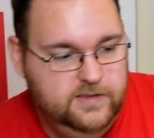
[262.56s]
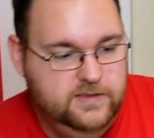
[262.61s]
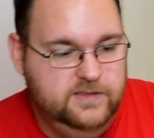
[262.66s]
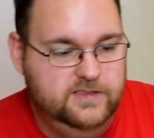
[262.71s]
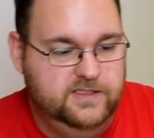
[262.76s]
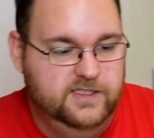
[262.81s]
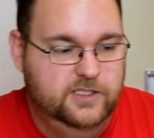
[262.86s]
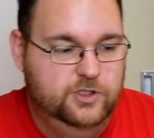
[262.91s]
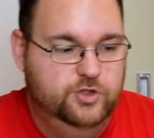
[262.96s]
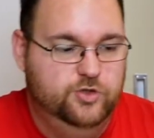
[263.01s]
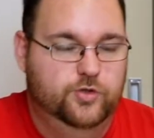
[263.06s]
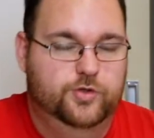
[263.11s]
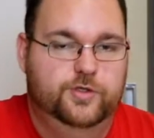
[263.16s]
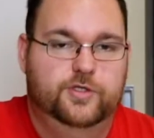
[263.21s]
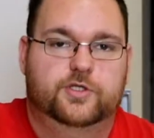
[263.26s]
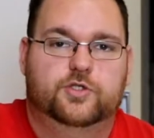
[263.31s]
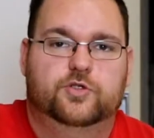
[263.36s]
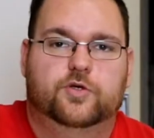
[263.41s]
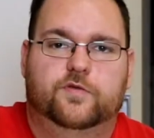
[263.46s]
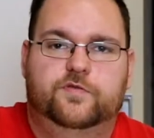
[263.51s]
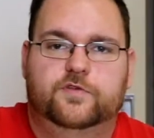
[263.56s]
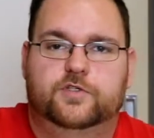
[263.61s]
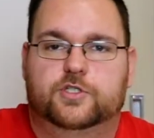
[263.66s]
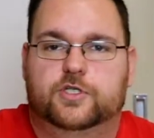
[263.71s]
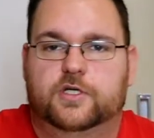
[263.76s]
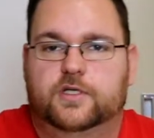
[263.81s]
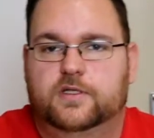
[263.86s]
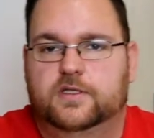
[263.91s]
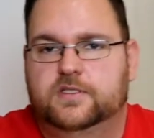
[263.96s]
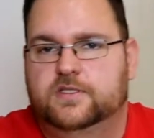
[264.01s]
Sehr schön. Ich hoffe, ich
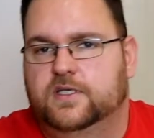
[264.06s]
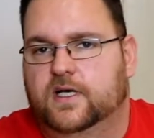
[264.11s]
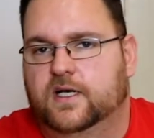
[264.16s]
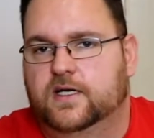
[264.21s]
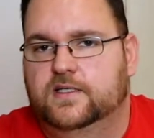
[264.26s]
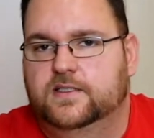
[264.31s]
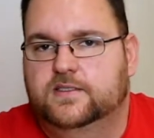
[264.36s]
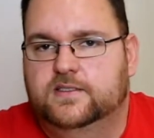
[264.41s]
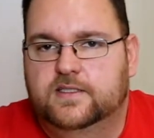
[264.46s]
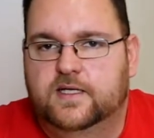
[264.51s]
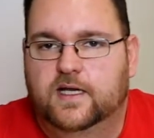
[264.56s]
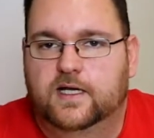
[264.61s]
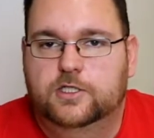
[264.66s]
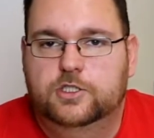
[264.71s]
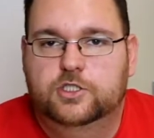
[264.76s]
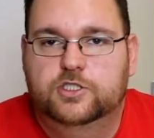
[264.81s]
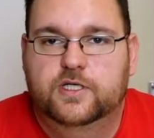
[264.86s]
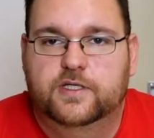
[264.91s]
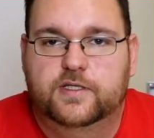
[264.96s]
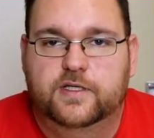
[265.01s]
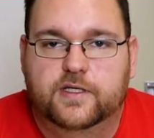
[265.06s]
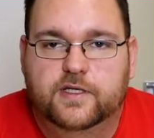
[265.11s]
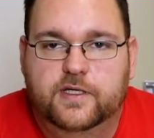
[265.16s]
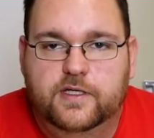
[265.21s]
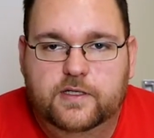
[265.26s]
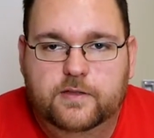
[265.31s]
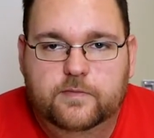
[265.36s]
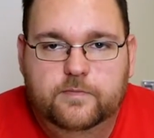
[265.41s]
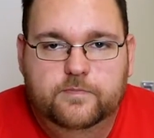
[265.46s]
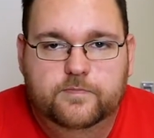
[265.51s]
kriege das hier alles anständig
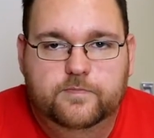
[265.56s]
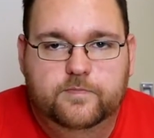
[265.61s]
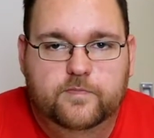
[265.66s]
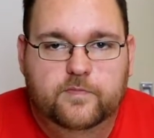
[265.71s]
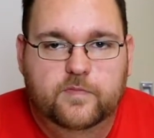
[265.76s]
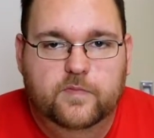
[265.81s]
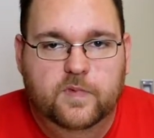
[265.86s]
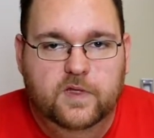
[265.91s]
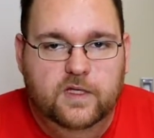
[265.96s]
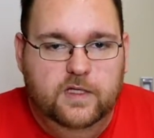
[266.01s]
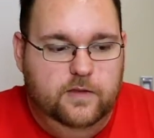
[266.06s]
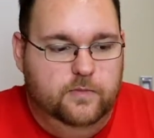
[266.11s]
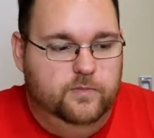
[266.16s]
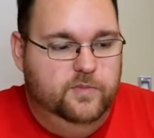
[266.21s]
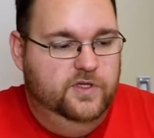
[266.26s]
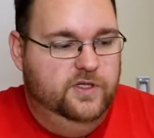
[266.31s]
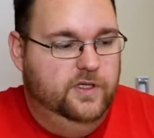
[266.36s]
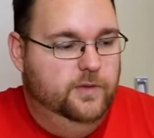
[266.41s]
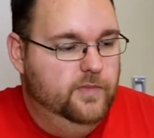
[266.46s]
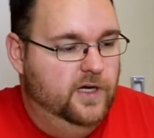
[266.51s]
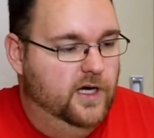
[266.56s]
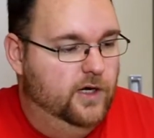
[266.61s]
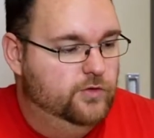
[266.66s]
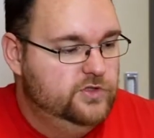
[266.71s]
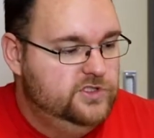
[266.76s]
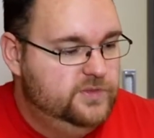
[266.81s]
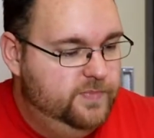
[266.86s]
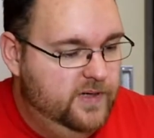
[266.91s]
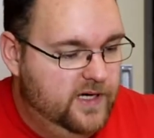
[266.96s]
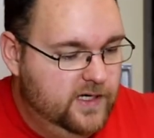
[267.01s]
hin mit dem
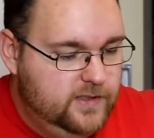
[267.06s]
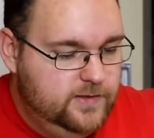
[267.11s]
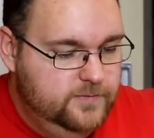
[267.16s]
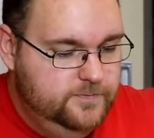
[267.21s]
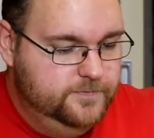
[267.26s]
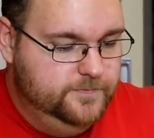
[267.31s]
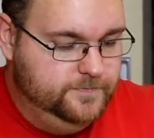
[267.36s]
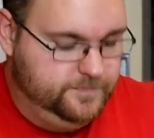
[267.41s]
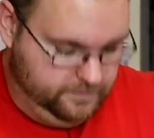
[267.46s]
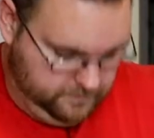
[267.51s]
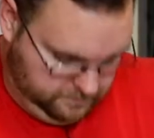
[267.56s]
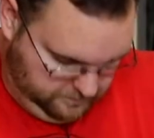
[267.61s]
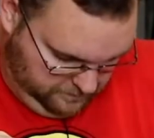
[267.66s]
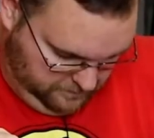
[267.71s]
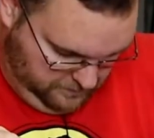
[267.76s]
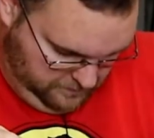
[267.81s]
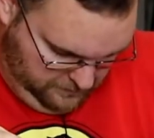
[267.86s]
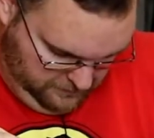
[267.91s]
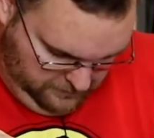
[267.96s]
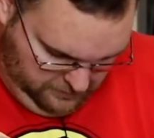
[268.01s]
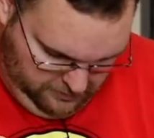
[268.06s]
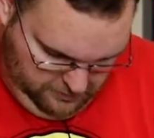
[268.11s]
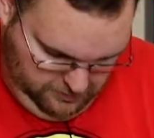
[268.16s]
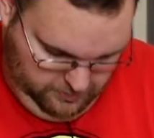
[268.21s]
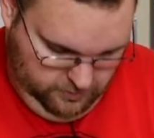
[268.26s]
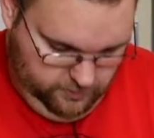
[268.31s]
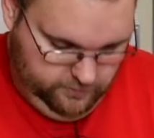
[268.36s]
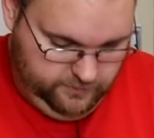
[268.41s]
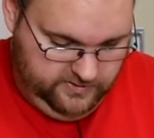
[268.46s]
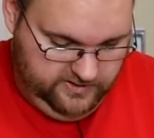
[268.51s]
Auspacken.
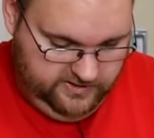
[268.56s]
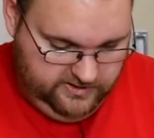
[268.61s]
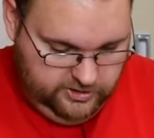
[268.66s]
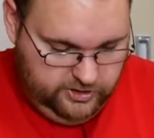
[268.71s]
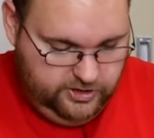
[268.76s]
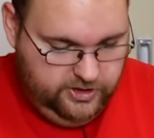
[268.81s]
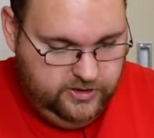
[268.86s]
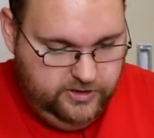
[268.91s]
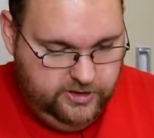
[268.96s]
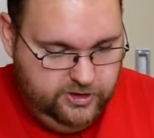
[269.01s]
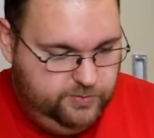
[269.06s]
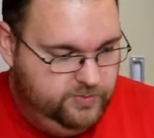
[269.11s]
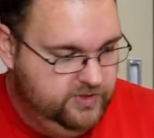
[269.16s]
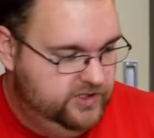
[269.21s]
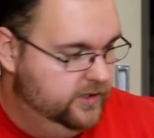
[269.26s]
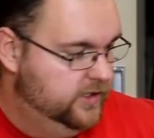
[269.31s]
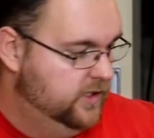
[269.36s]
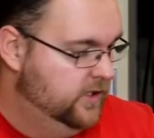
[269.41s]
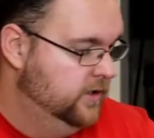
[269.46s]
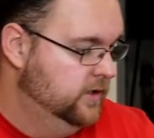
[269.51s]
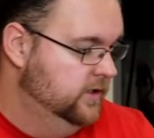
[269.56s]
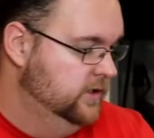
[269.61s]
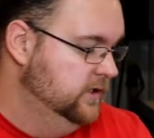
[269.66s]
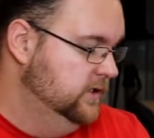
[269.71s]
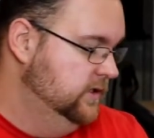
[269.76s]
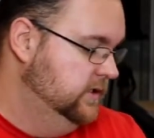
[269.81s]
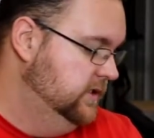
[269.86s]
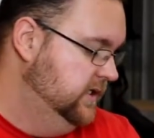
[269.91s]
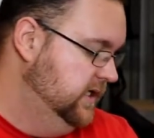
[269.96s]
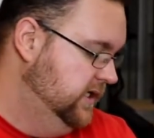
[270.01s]
Und dass ich hier nicht mit der
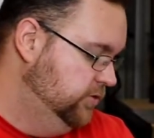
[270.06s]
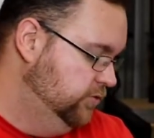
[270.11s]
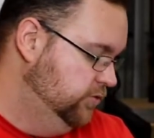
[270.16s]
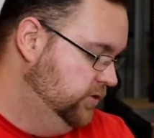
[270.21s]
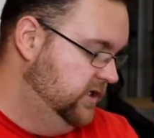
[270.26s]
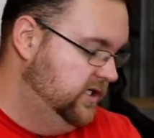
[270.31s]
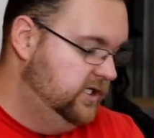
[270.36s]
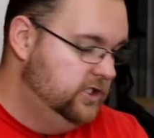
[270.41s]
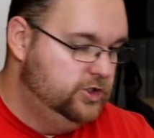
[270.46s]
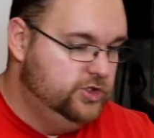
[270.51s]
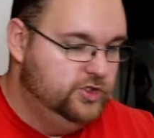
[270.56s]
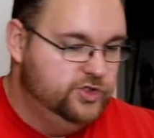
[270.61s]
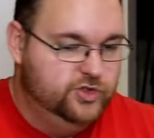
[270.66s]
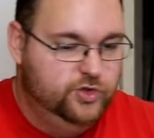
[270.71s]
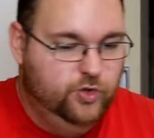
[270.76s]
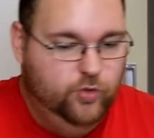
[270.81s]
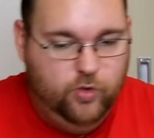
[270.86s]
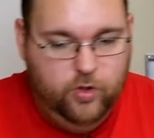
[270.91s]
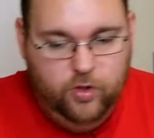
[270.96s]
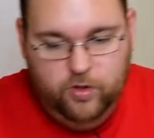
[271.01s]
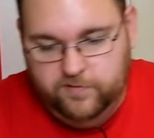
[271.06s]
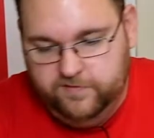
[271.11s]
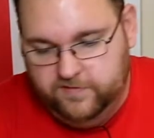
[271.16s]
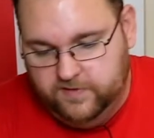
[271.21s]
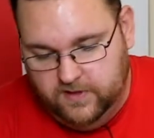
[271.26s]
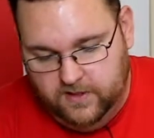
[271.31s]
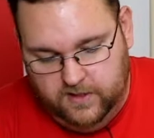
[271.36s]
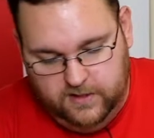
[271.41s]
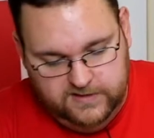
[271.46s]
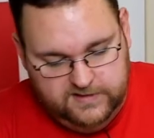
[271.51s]
Kartonage so oft
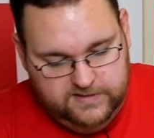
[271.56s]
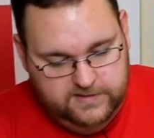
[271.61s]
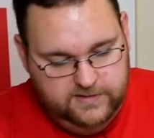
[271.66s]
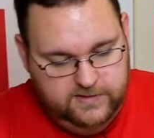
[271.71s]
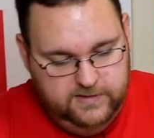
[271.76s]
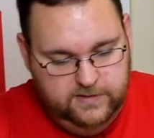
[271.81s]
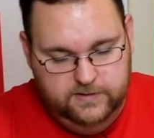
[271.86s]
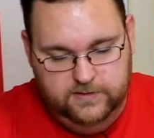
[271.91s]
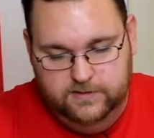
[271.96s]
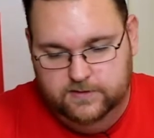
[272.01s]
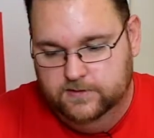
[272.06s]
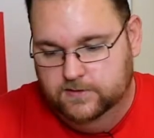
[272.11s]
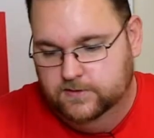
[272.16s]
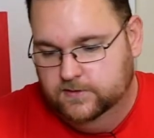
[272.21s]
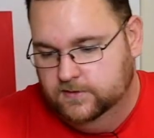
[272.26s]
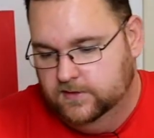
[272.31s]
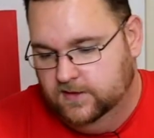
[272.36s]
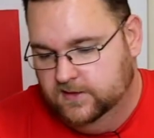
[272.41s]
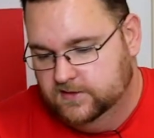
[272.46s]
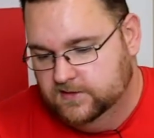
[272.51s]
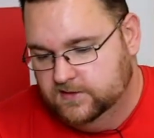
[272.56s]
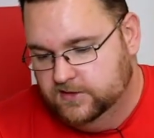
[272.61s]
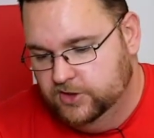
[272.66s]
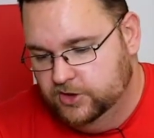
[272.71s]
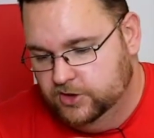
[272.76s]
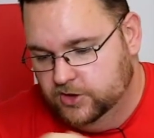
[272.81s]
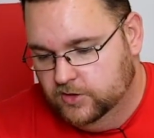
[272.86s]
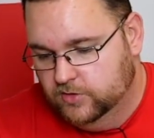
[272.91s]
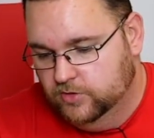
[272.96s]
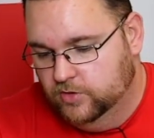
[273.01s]
an, äh, ans
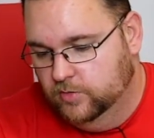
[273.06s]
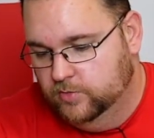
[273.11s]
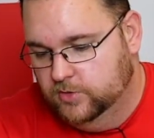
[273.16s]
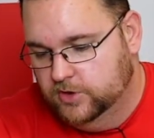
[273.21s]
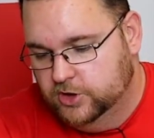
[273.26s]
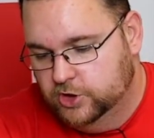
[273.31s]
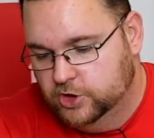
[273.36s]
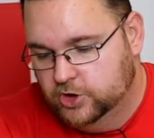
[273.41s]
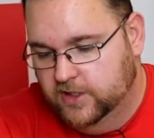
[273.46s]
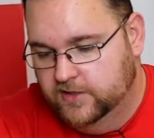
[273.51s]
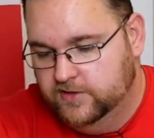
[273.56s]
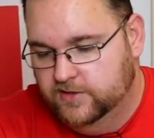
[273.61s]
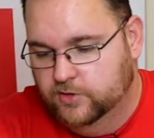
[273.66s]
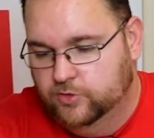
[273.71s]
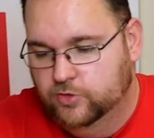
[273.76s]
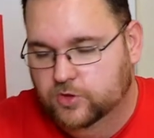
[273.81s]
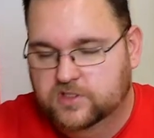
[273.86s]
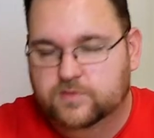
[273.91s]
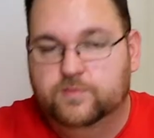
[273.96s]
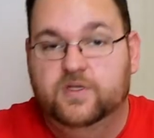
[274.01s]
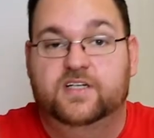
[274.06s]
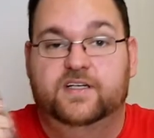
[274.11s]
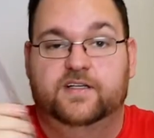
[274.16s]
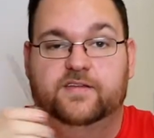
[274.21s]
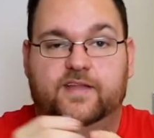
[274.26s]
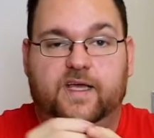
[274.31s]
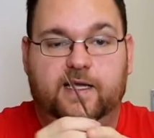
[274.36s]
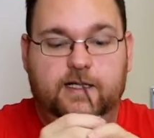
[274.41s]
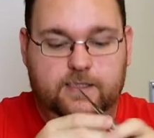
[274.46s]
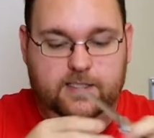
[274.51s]
T-Shirt komme. Ich schneide hier kurz mal
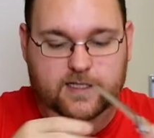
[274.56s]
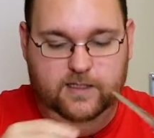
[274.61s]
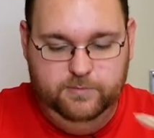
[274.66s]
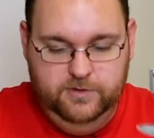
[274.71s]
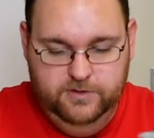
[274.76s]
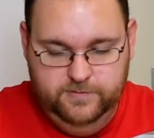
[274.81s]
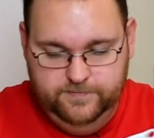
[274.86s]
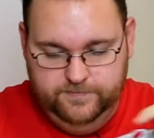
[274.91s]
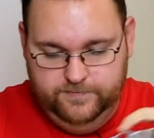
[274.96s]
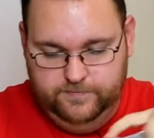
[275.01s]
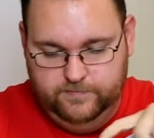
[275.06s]
den Deckel ab.